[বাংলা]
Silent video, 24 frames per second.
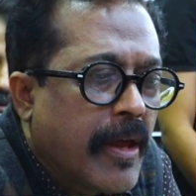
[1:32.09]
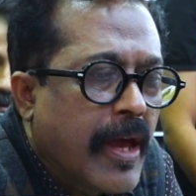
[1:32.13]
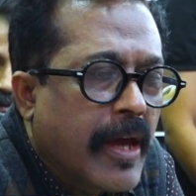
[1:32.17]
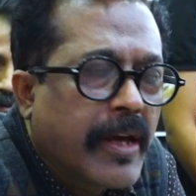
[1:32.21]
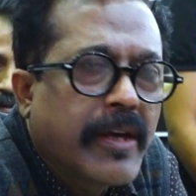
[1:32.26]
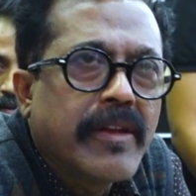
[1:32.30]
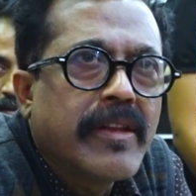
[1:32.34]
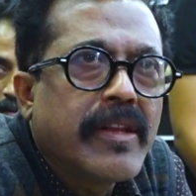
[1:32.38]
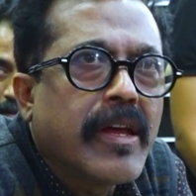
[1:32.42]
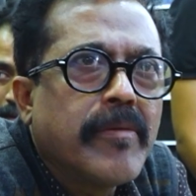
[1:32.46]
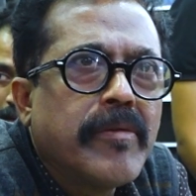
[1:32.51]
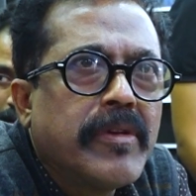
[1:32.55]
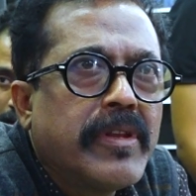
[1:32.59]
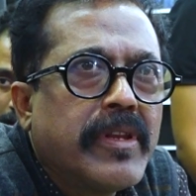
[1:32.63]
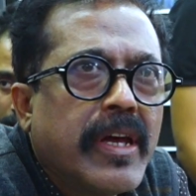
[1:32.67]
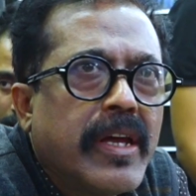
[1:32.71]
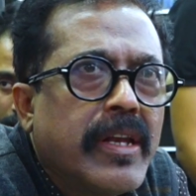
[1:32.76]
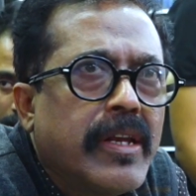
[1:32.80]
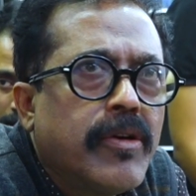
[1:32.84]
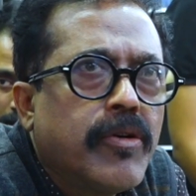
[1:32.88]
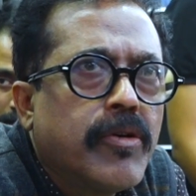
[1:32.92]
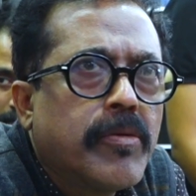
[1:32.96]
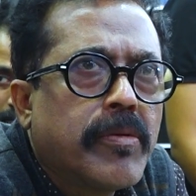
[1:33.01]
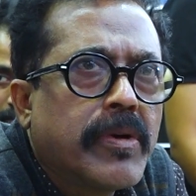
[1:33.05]
একই আমি
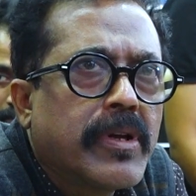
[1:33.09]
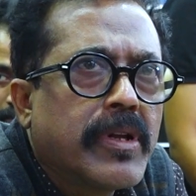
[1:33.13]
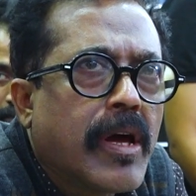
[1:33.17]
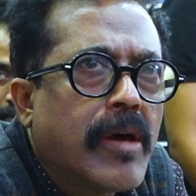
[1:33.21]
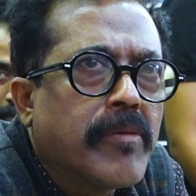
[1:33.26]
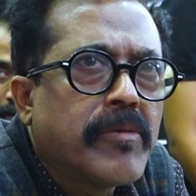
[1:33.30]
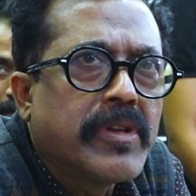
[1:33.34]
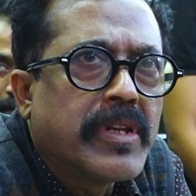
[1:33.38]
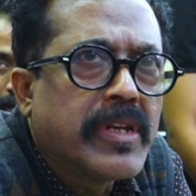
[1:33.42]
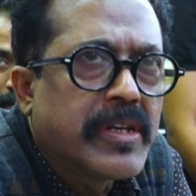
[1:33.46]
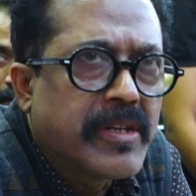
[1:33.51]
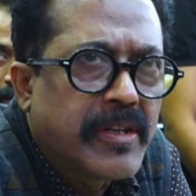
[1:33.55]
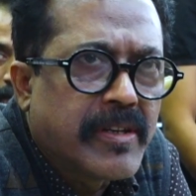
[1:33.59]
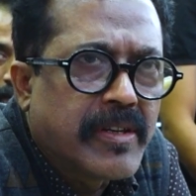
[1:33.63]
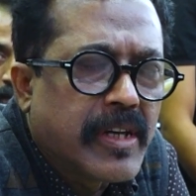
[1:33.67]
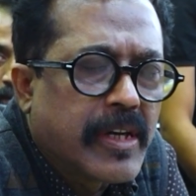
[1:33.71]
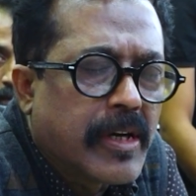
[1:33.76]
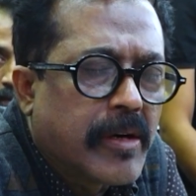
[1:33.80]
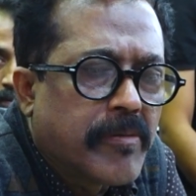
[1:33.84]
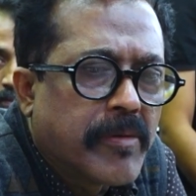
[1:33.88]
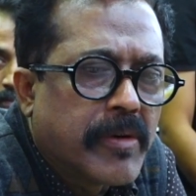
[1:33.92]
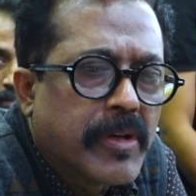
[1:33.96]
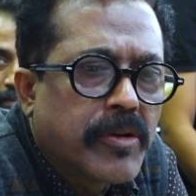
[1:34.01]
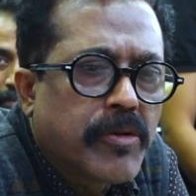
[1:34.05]
দেইনি ওইবার আমি দেশে
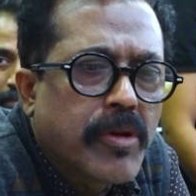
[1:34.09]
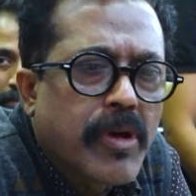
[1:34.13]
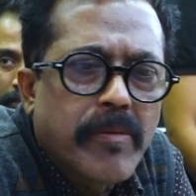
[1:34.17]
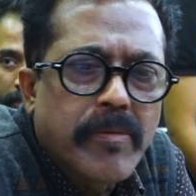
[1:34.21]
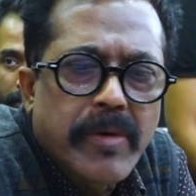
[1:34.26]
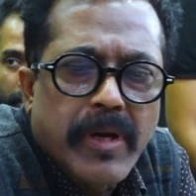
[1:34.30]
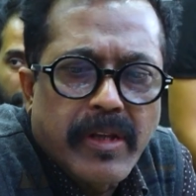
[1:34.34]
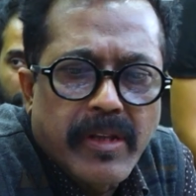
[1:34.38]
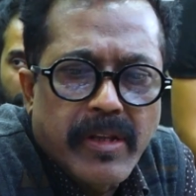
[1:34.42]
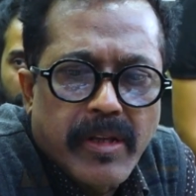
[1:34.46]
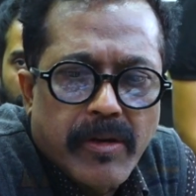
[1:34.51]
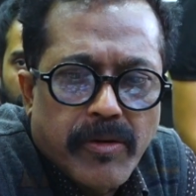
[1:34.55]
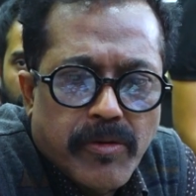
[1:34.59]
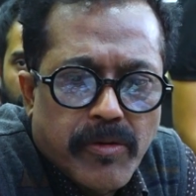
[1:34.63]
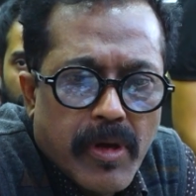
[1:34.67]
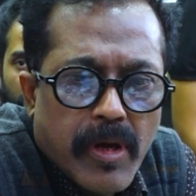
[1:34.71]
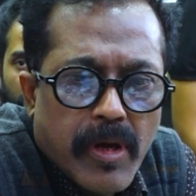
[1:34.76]
ছিলাম তো আমি একদিন